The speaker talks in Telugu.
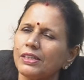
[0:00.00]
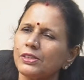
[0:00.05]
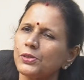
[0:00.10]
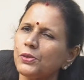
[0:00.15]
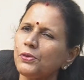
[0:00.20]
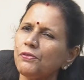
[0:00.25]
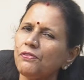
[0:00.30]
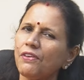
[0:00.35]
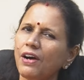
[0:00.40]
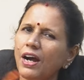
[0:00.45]
సో
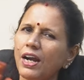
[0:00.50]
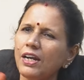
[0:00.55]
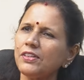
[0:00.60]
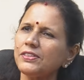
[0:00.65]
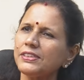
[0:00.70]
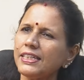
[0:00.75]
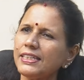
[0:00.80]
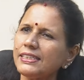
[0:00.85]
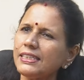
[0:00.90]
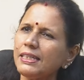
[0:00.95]
వాళ్ళు
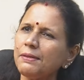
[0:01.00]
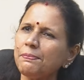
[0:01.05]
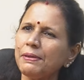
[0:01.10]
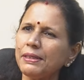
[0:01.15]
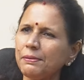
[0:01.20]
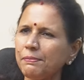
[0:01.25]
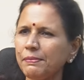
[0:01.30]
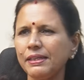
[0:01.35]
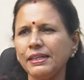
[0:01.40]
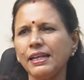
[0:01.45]
చేసే
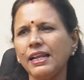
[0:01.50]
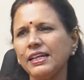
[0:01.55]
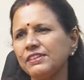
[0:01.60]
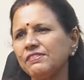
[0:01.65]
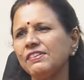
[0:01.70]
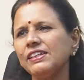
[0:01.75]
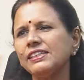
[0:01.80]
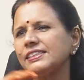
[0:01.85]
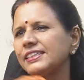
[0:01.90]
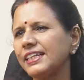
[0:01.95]
పని మీలాంటి
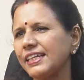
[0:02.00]
వాళ్ళు